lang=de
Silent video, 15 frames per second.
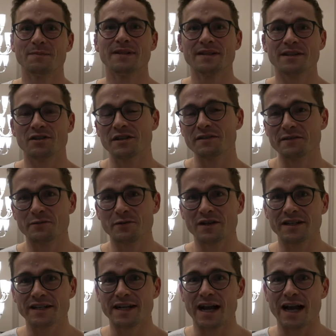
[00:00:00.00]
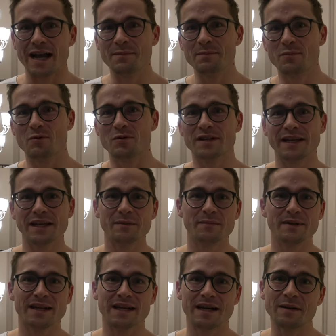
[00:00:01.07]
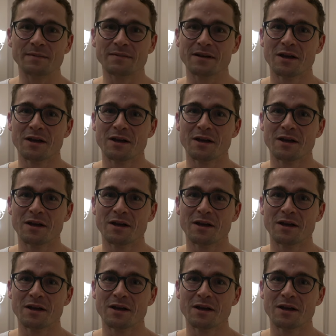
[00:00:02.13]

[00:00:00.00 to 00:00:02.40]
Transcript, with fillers: bin Geschäftsführer der Geheimpunkt GmbH